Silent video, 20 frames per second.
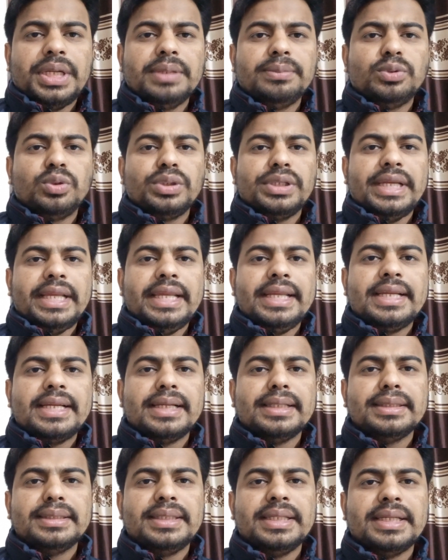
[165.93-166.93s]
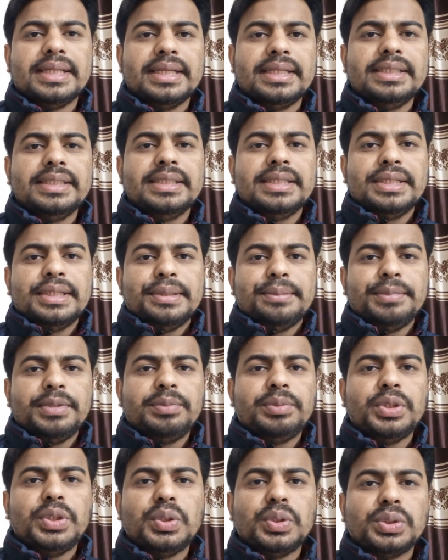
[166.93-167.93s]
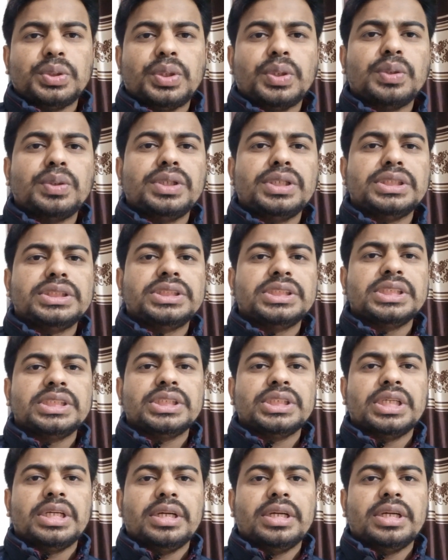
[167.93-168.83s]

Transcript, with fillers: এবং এইখান থেকেই বিভিন্ন ধরনের যে